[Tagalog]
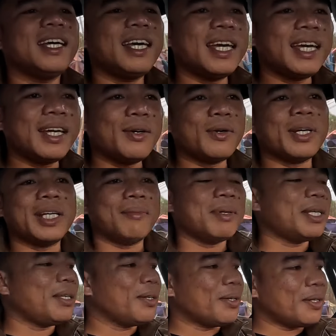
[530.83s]
Eh okay
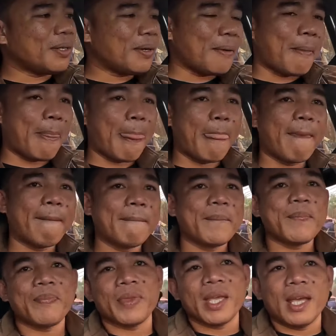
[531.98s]
naman 'yon, no.
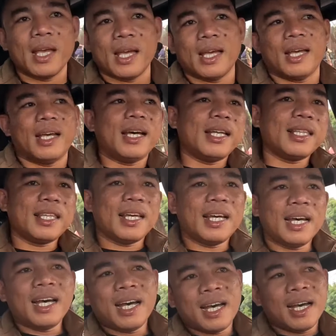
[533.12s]
At
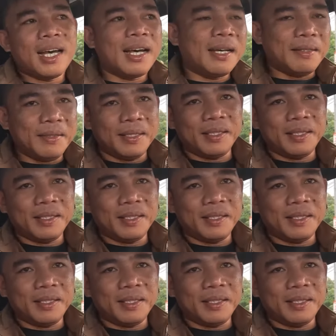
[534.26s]
uh,